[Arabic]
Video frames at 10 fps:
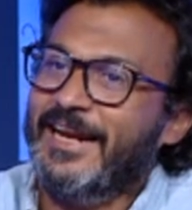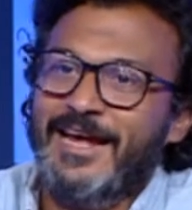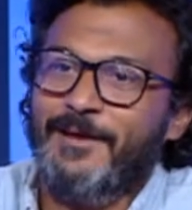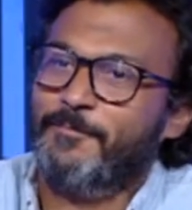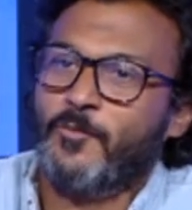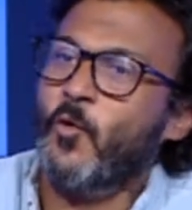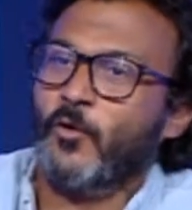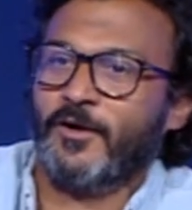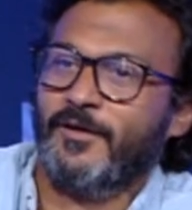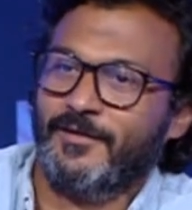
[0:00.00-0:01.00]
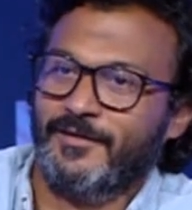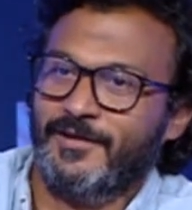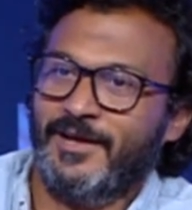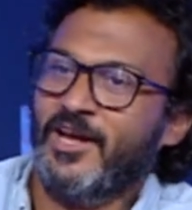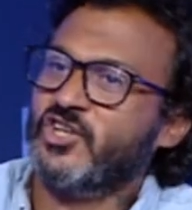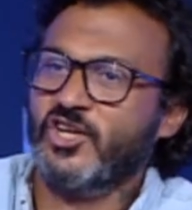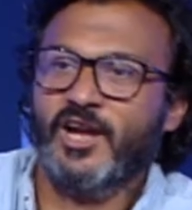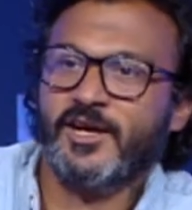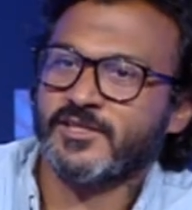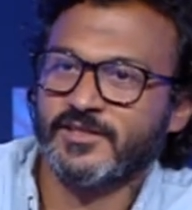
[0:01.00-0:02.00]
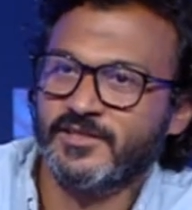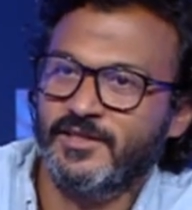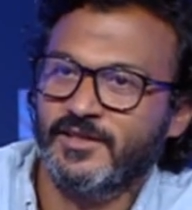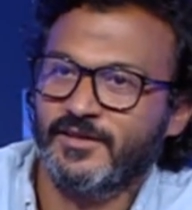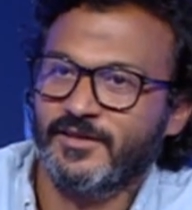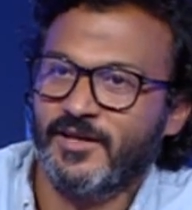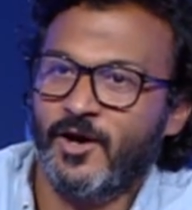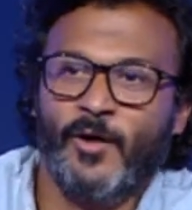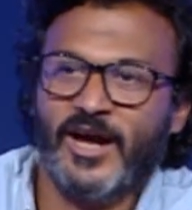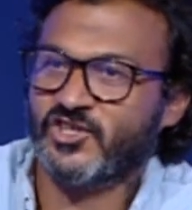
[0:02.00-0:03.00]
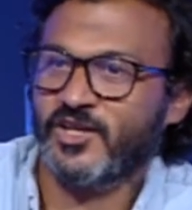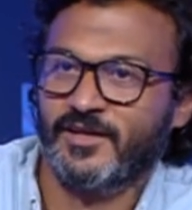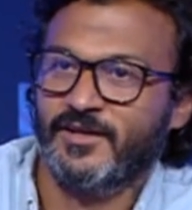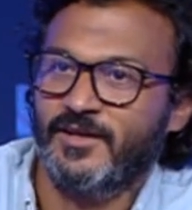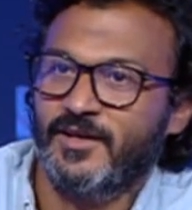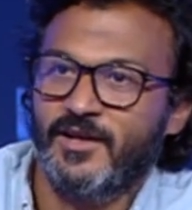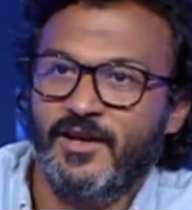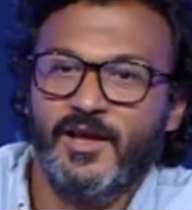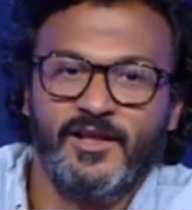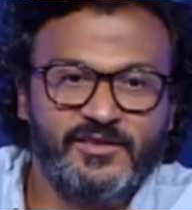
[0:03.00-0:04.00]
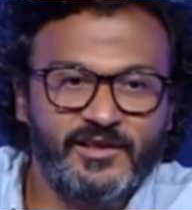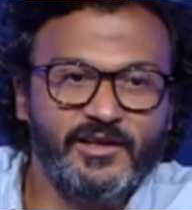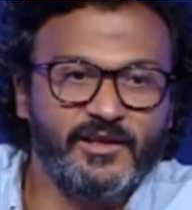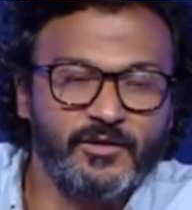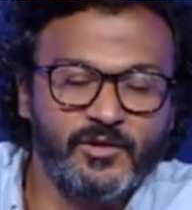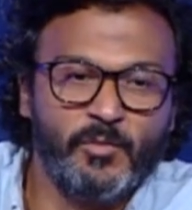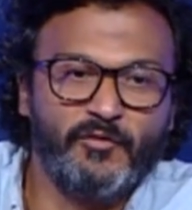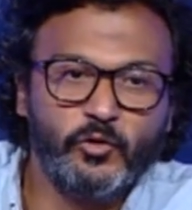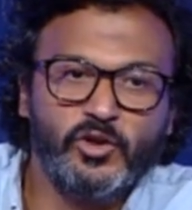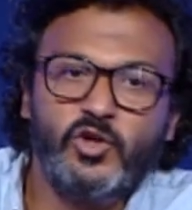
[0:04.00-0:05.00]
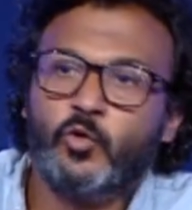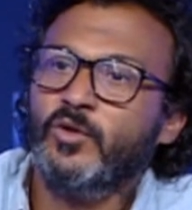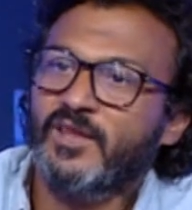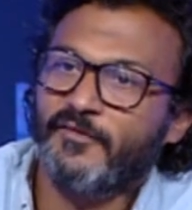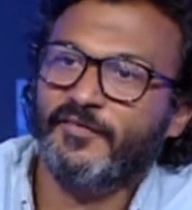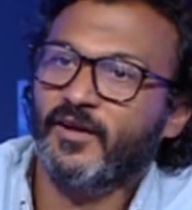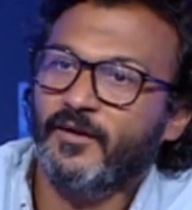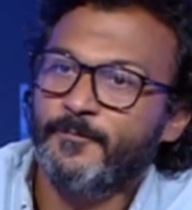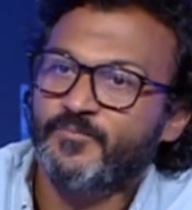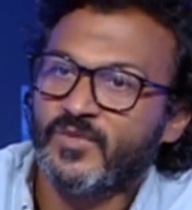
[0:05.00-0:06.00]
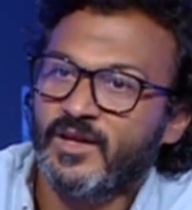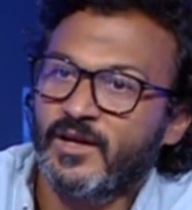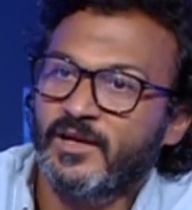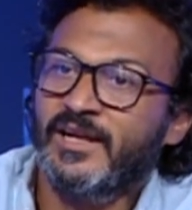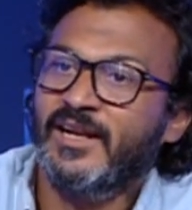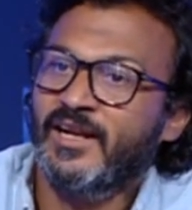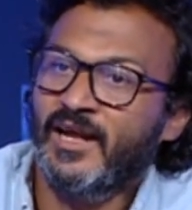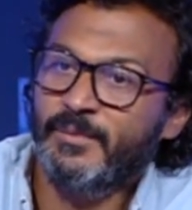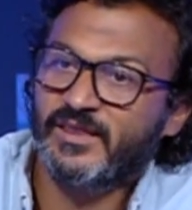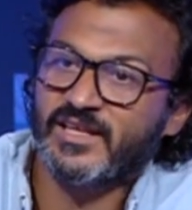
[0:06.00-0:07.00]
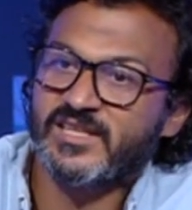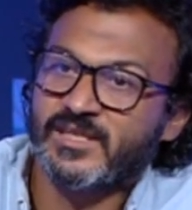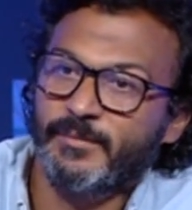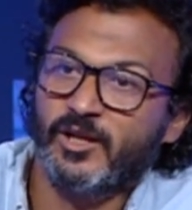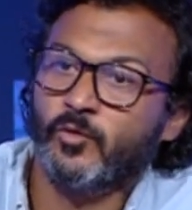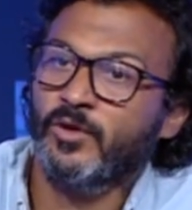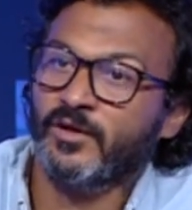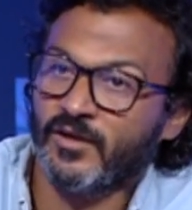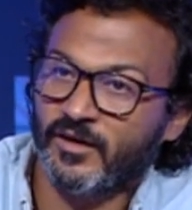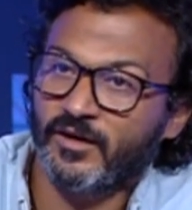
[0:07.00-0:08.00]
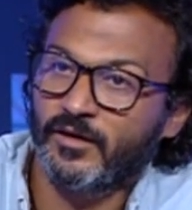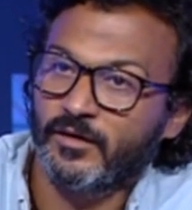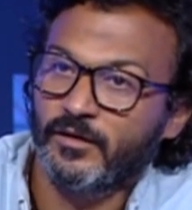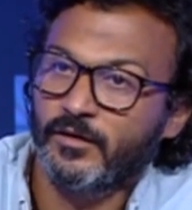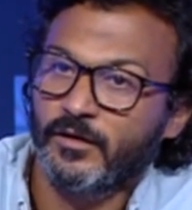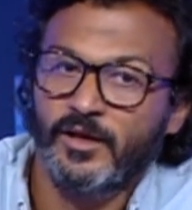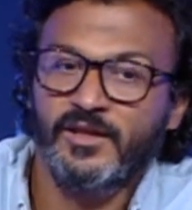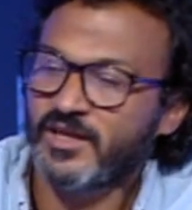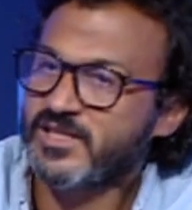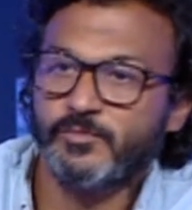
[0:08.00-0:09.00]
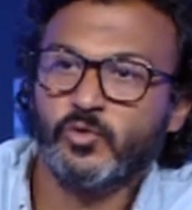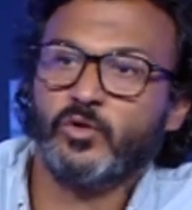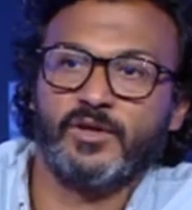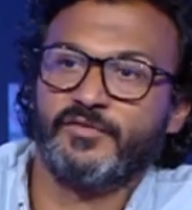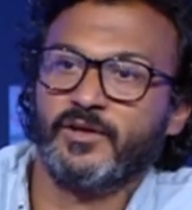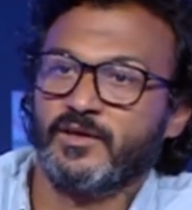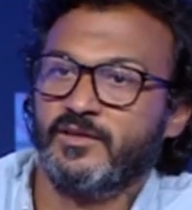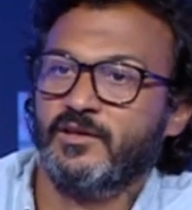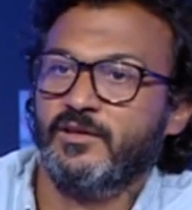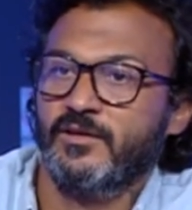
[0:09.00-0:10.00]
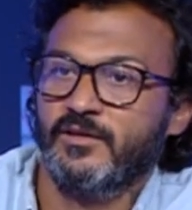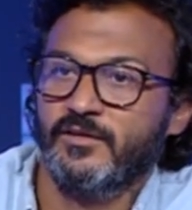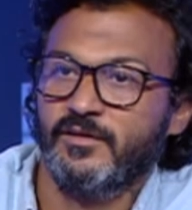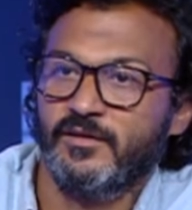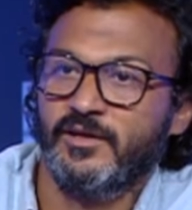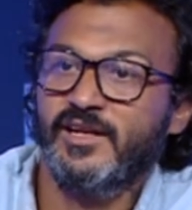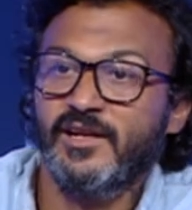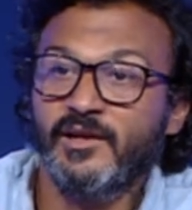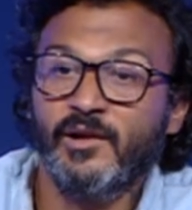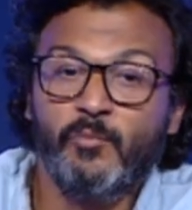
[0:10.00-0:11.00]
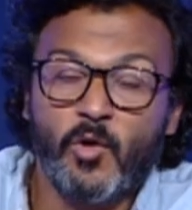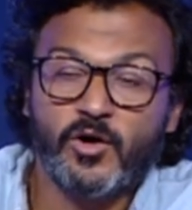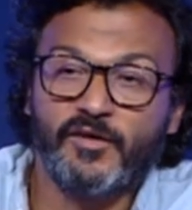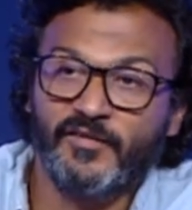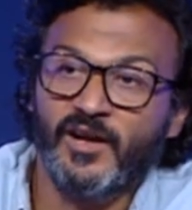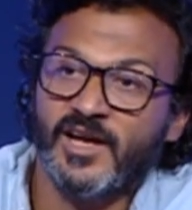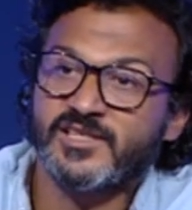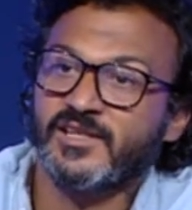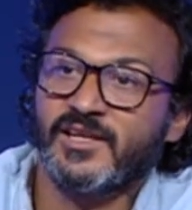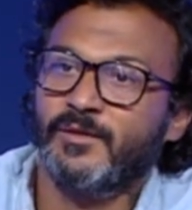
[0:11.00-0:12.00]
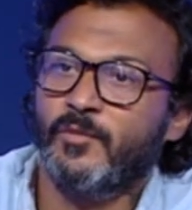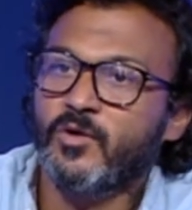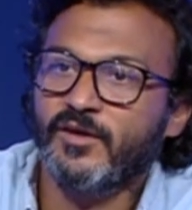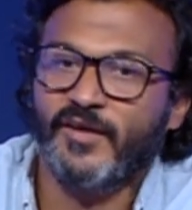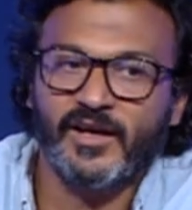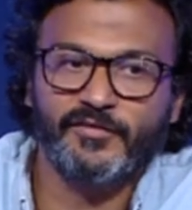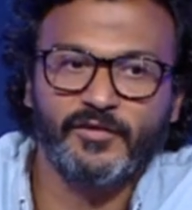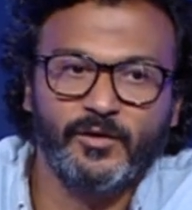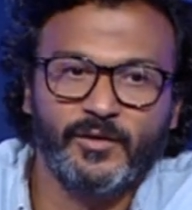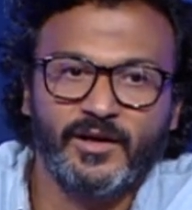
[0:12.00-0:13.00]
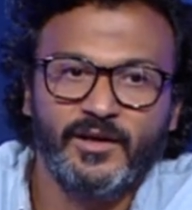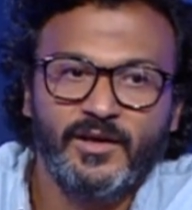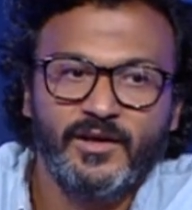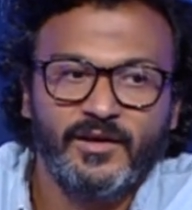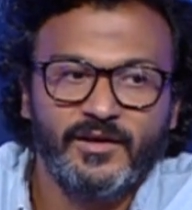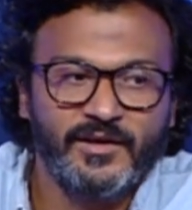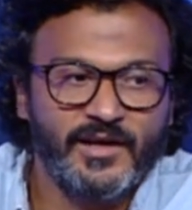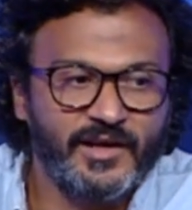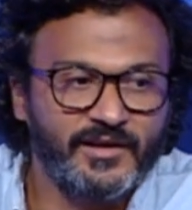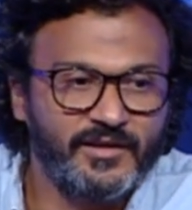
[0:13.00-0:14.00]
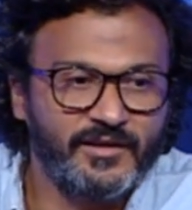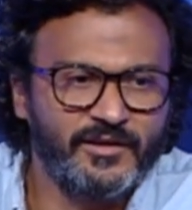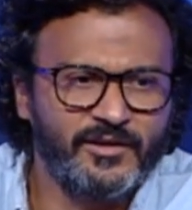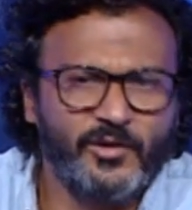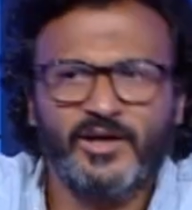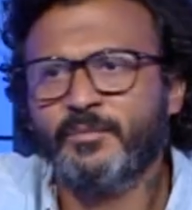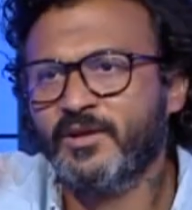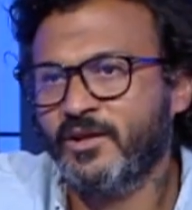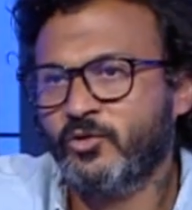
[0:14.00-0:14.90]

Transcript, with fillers: كلاعب كوره عاش اللحظات دي او عاشها دي المفروض ان يكون دافع للاعيبه نادي الزمالك والاداره ان لازم بطوله افريقيا تيجي لان الموقف اللي حصل ده موقف عارف اللي هو يعني اللي هو انا من